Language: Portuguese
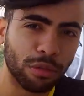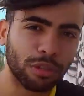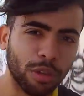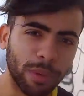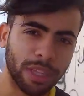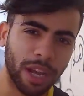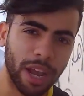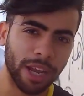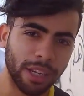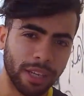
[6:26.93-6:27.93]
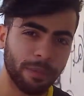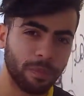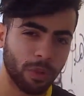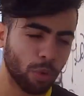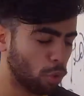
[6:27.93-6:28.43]
comentários aí,
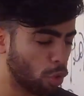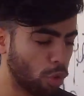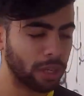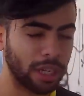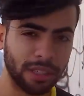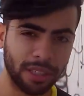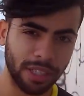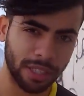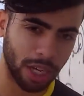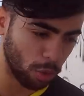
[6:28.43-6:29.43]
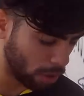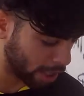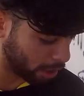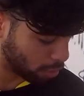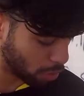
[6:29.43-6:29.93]
o, na descrição, o
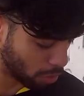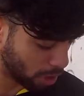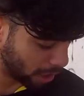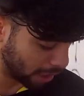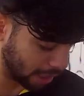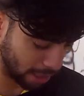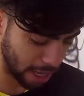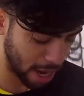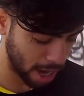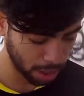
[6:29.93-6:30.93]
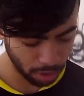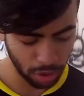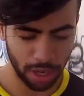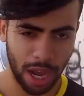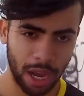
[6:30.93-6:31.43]
link do quem quiser
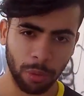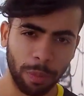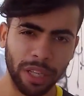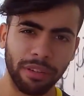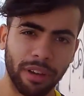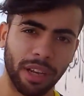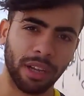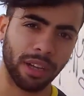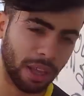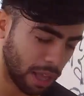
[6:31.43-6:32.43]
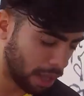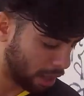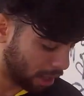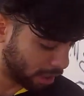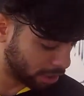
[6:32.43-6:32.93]
olhar o pé de vela
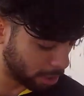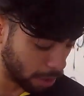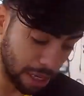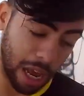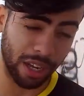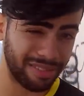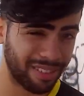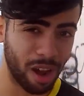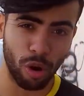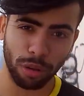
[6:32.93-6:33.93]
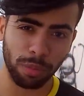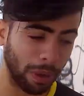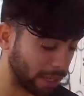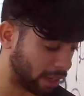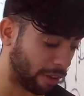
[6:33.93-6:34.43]
Shimano Alívio, que é ótimo.
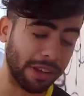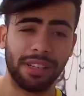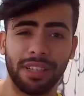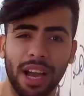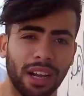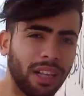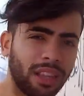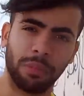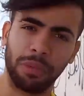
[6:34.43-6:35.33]
Para quem quer fazer DH também,